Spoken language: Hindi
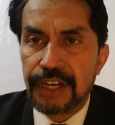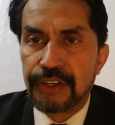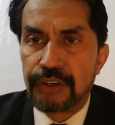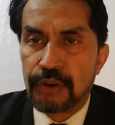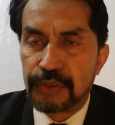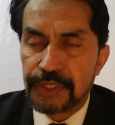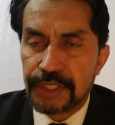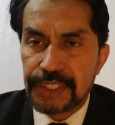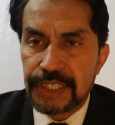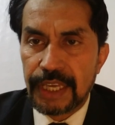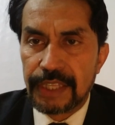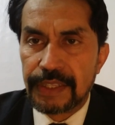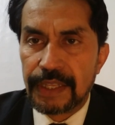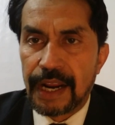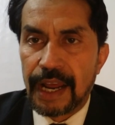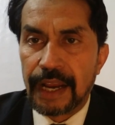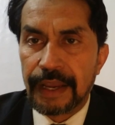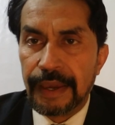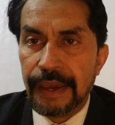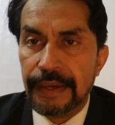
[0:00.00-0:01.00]
के नोटिस के
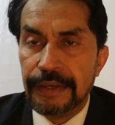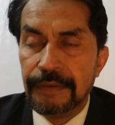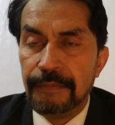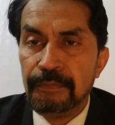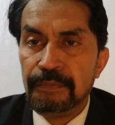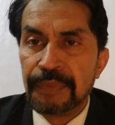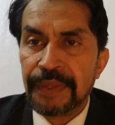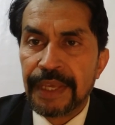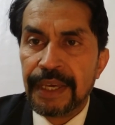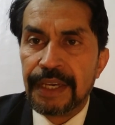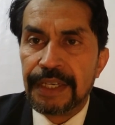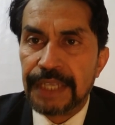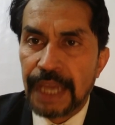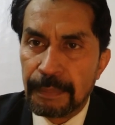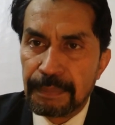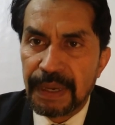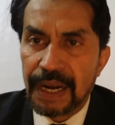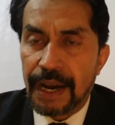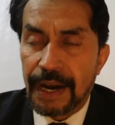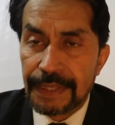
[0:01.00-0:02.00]
अंदर आ गई
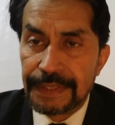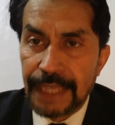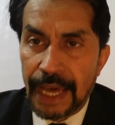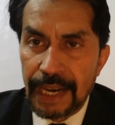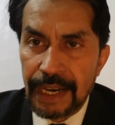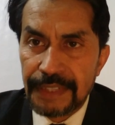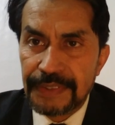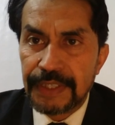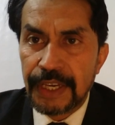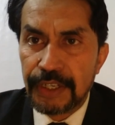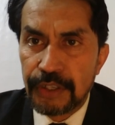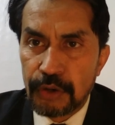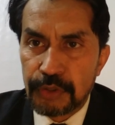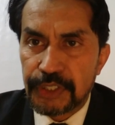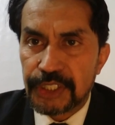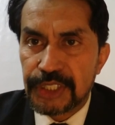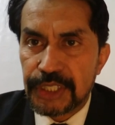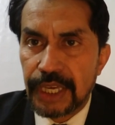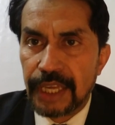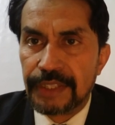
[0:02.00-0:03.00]
या फिर अदालत के
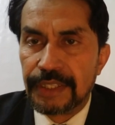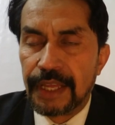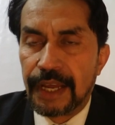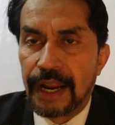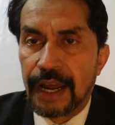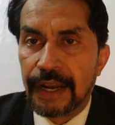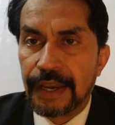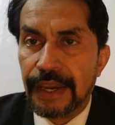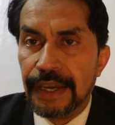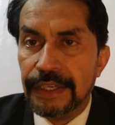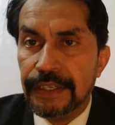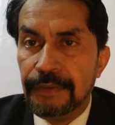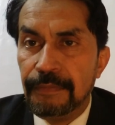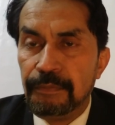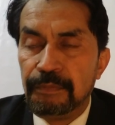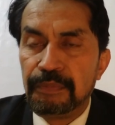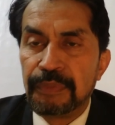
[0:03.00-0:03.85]
नोटिस के अंदर आ गई